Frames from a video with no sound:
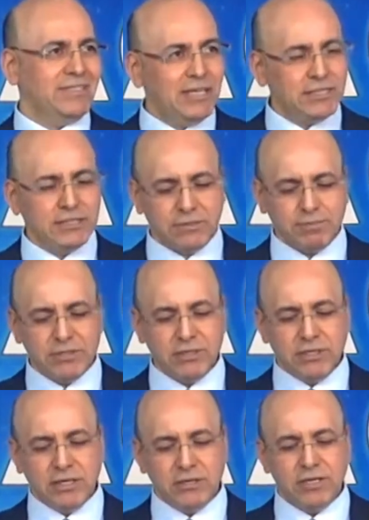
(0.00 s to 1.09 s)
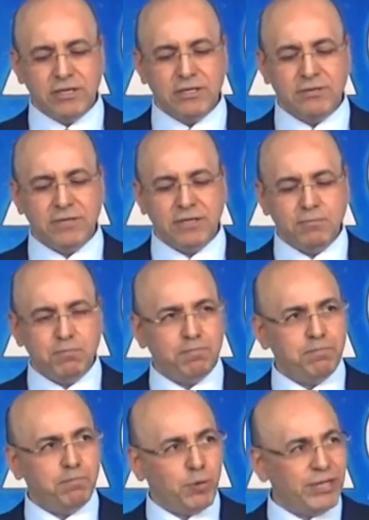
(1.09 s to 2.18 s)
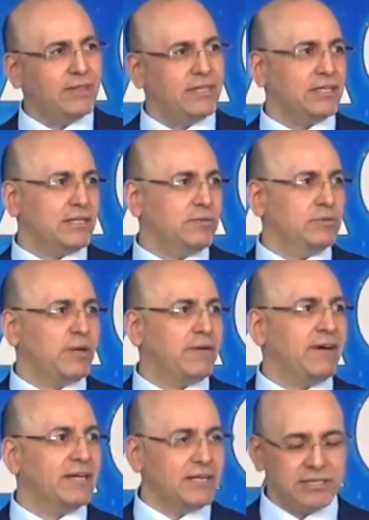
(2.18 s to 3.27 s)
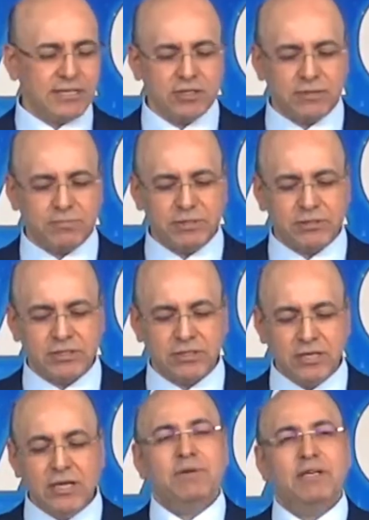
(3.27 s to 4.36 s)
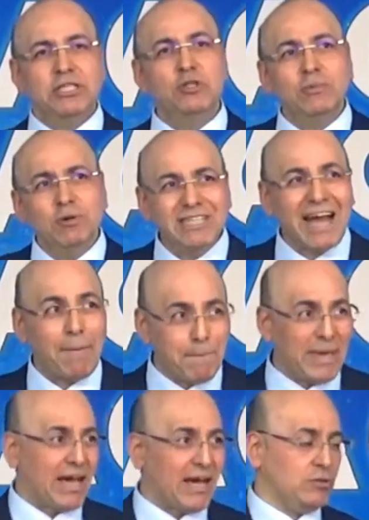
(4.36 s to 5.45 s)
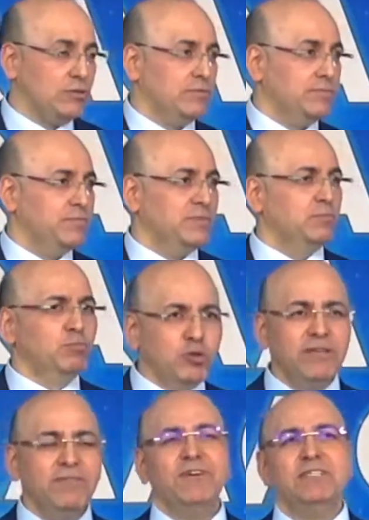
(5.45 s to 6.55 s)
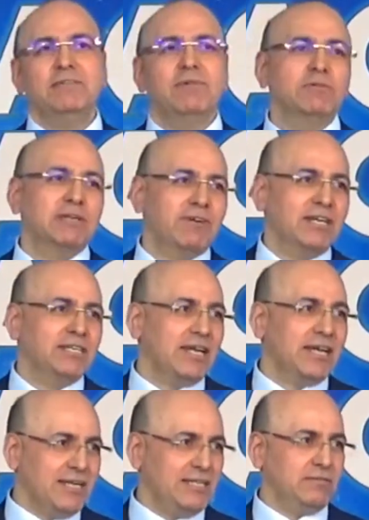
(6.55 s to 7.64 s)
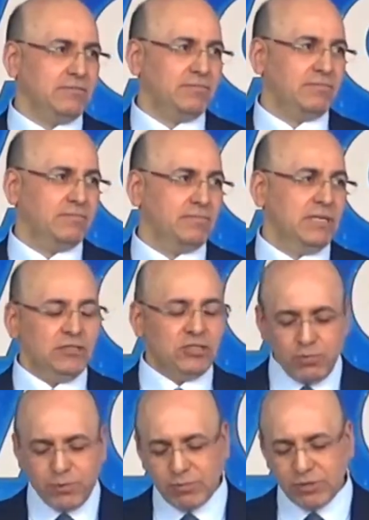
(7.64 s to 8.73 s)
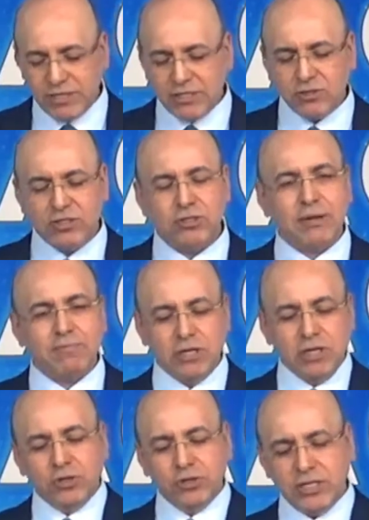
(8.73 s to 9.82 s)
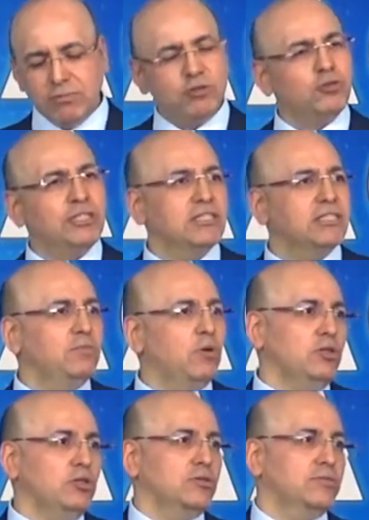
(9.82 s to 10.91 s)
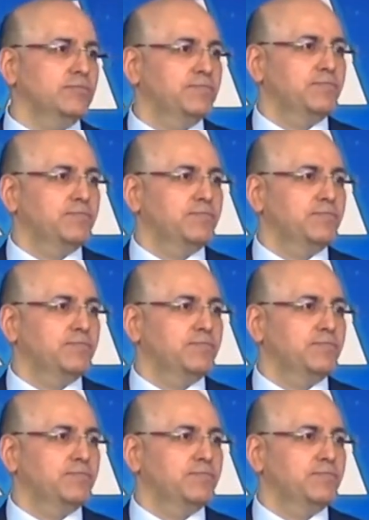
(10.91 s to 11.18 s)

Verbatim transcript: Y ese es el, el, puente que tenemos para evangelizar personas. Pero si no hemos cambiado, muy difícil vamos a evangelizar a alguien. Si no podemos medir nuestro cambio, no tenemos un testimonio.